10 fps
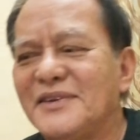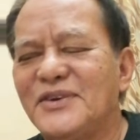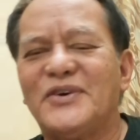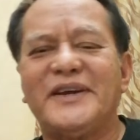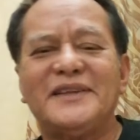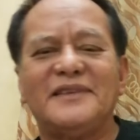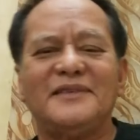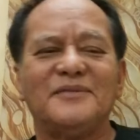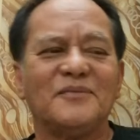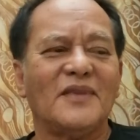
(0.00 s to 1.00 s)
Go ahead.
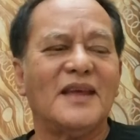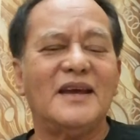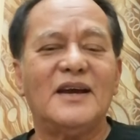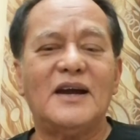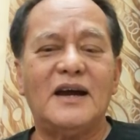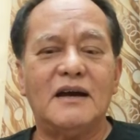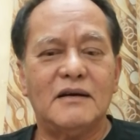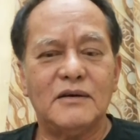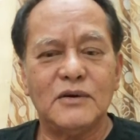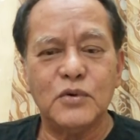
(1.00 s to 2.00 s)

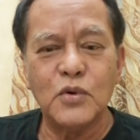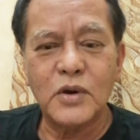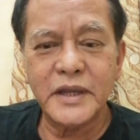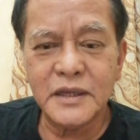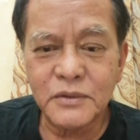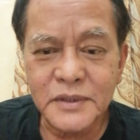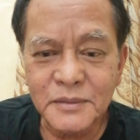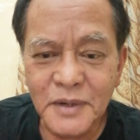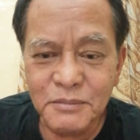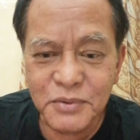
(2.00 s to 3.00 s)
Hukay ako
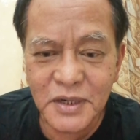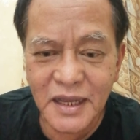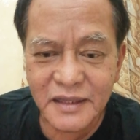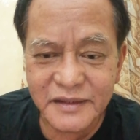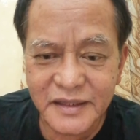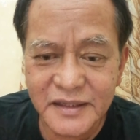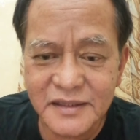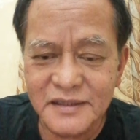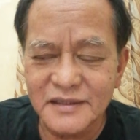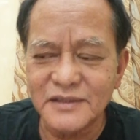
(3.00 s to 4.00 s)
ng mga
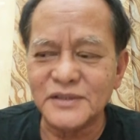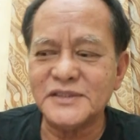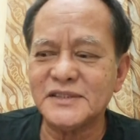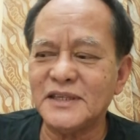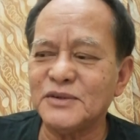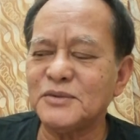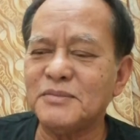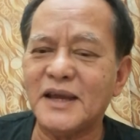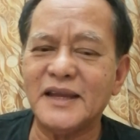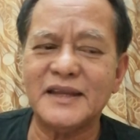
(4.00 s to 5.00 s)
bulate doon sa likod
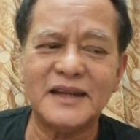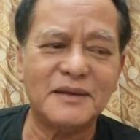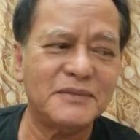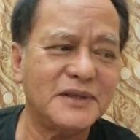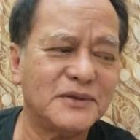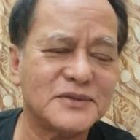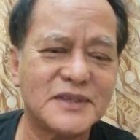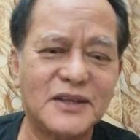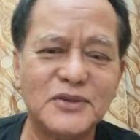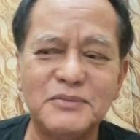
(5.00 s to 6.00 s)
bahay namin kung
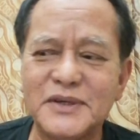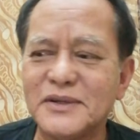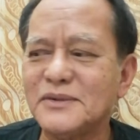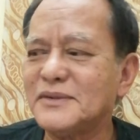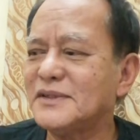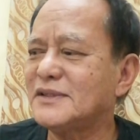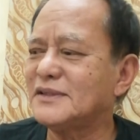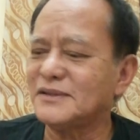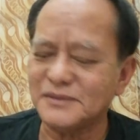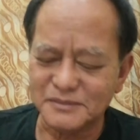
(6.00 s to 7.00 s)
saan yung merong
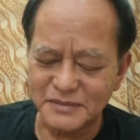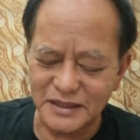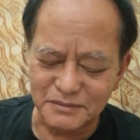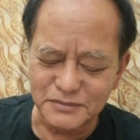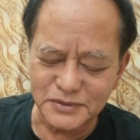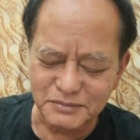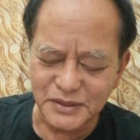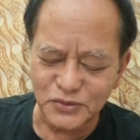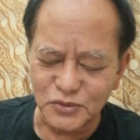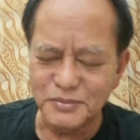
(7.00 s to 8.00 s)
uh, malambot,
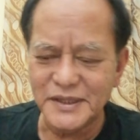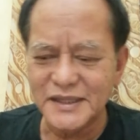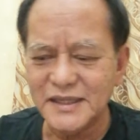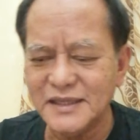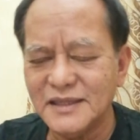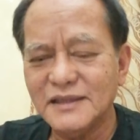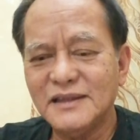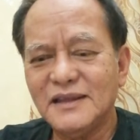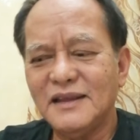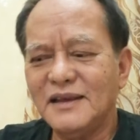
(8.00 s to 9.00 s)
may tubig.
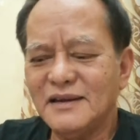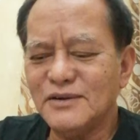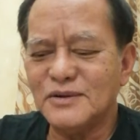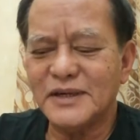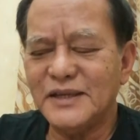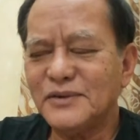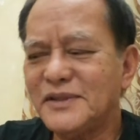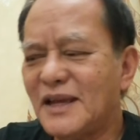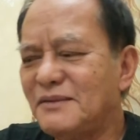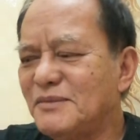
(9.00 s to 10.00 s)
Hukay ako
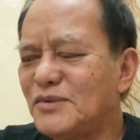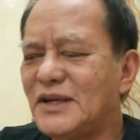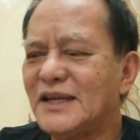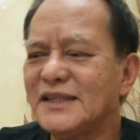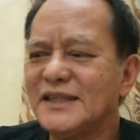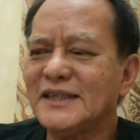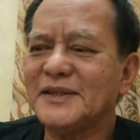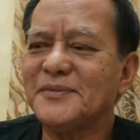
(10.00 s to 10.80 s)
ng daming bulate.